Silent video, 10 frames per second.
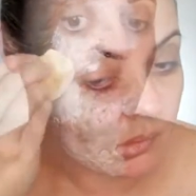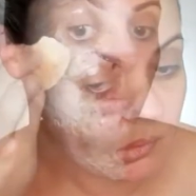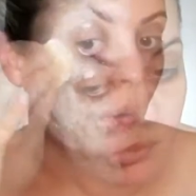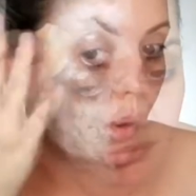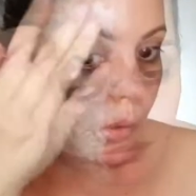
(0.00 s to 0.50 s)

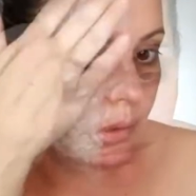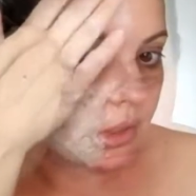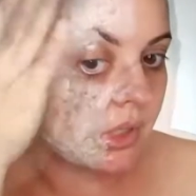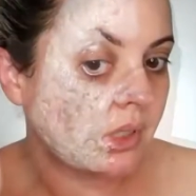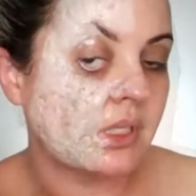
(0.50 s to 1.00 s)
Bom,
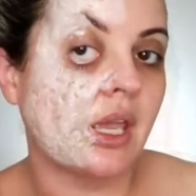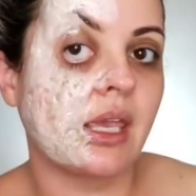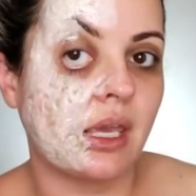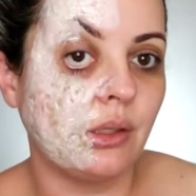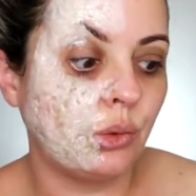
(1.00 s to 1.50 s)

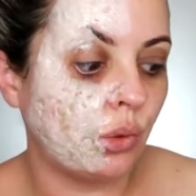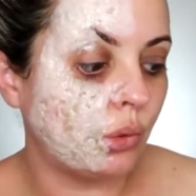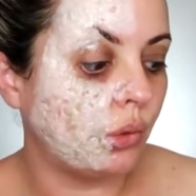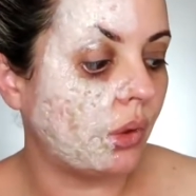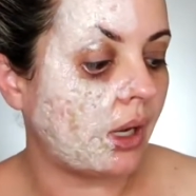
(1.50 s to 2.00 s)
sequei
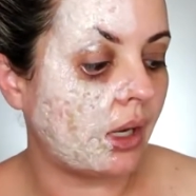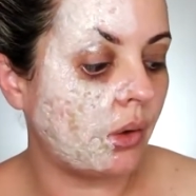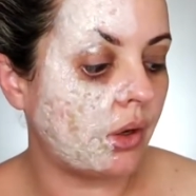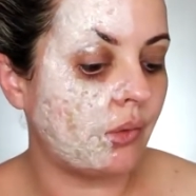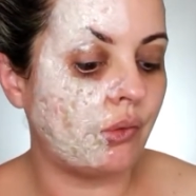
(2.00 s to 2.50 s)
tudo,
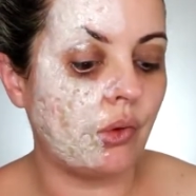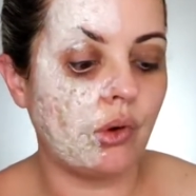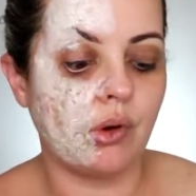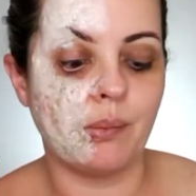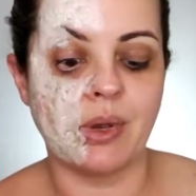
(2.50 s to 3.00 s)
agora eu
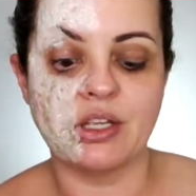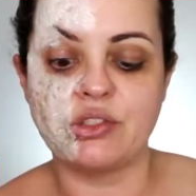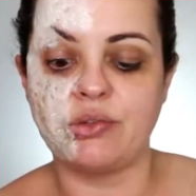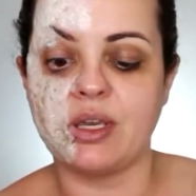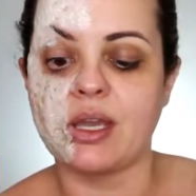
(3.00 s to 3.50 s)
vou
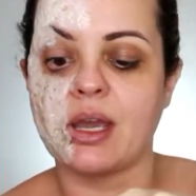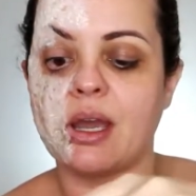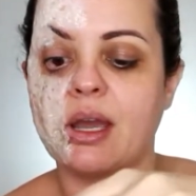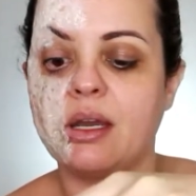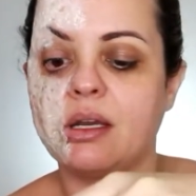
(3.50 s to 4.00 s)

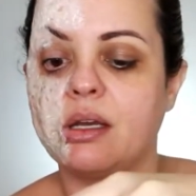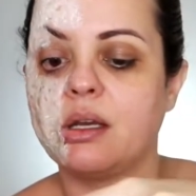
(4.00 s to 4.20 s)
matificar